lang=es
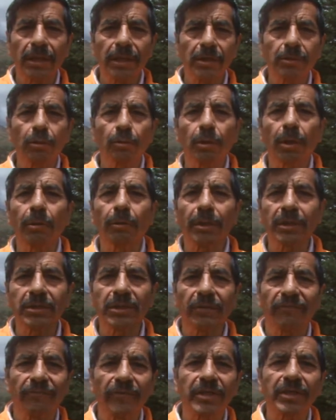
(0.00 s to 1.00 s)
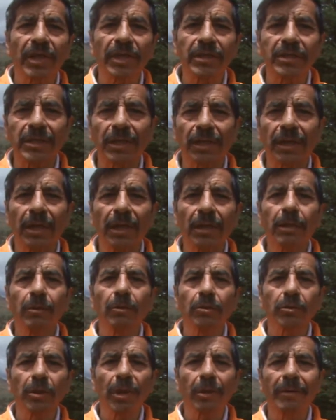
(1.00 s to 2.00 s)
Y eso es lo que voy a hacer, fiscalizar,
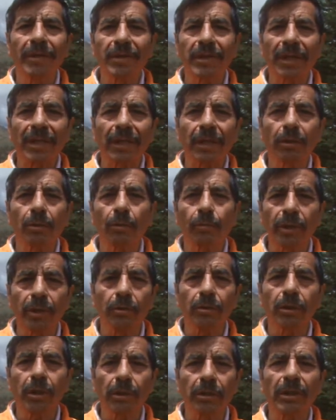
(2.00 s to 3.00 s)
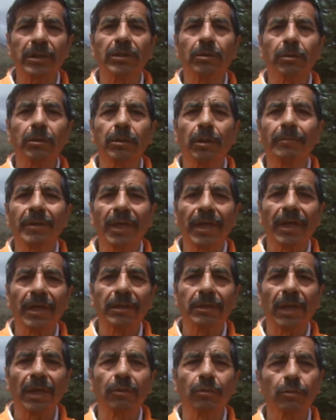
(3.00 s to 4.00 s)
no solamente al gobierno regional, sino también
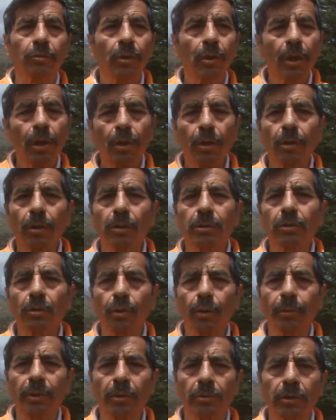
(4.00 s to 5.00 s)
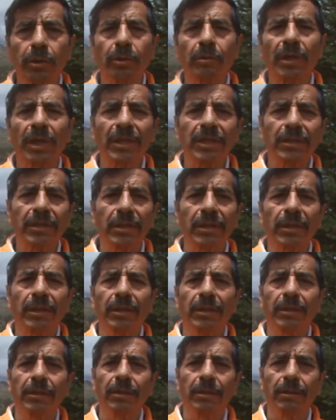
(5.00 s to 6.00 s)
a, los nuestros gobiernos regionales
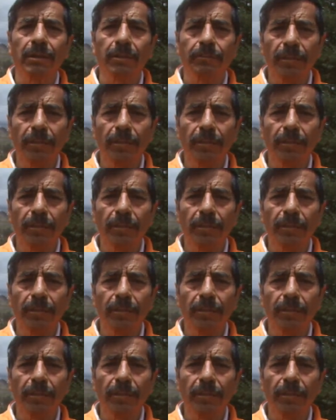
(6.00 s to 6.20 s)
y